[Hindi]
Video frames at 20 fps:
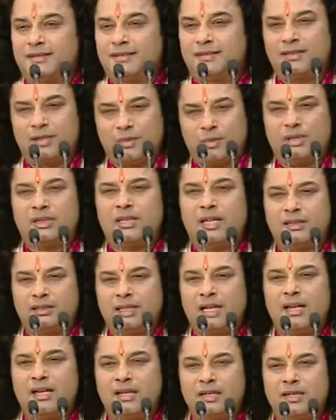ये
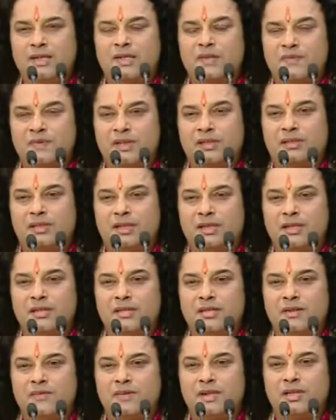बताता है कि इस व्यक्ति के
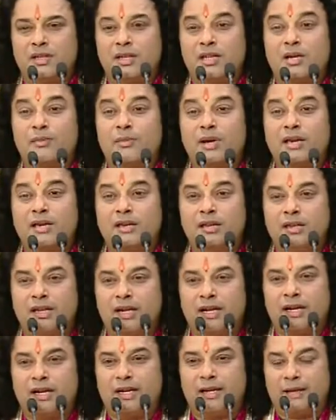जीवन की कमाई
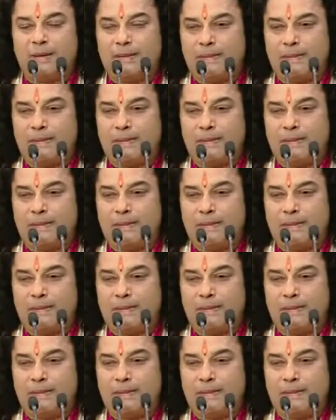क्या है